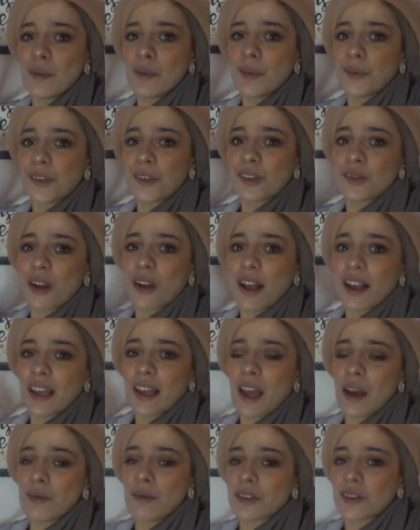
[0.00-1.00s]
petits choux à la
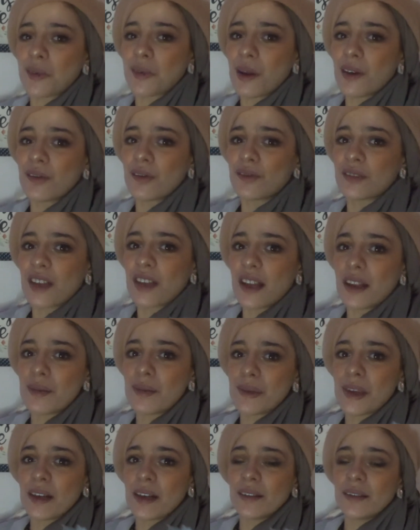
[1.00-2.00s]
crème, j'espère que vous allez
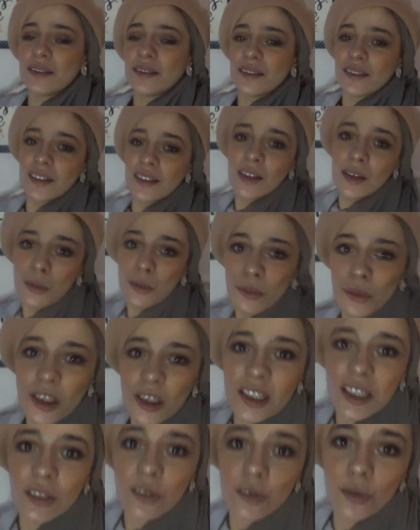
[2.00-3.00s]
bien. Moi
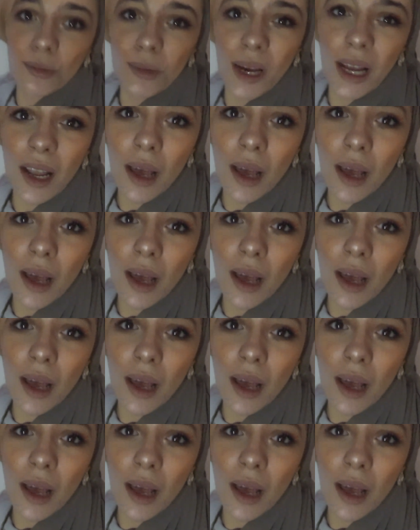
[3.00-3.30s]
j'ai du mal